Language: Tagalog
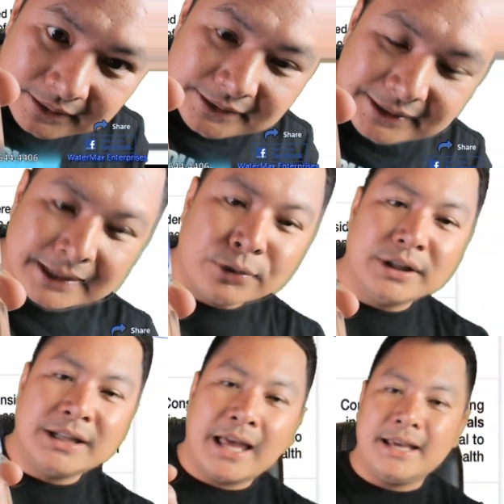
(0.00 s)
Sige, kung
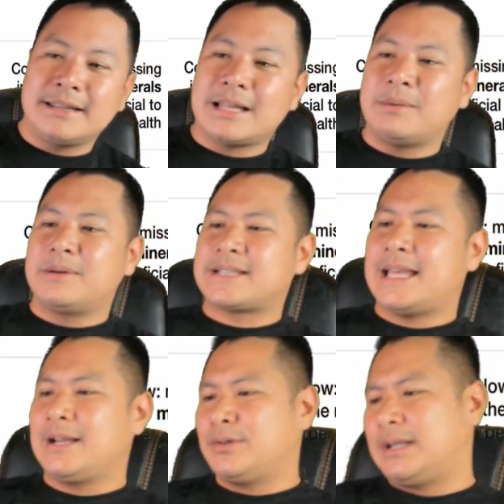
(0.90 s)
di nakikita,
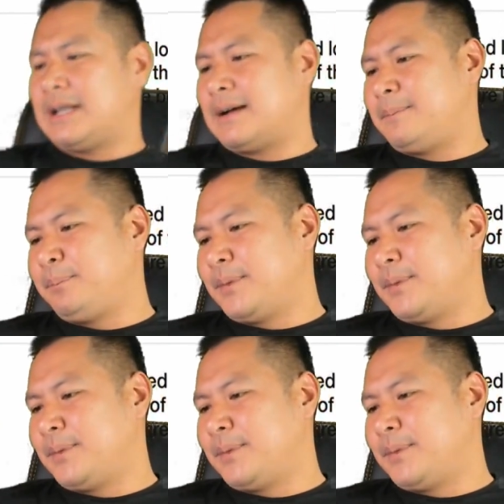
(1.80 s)
babasahin ko na lang.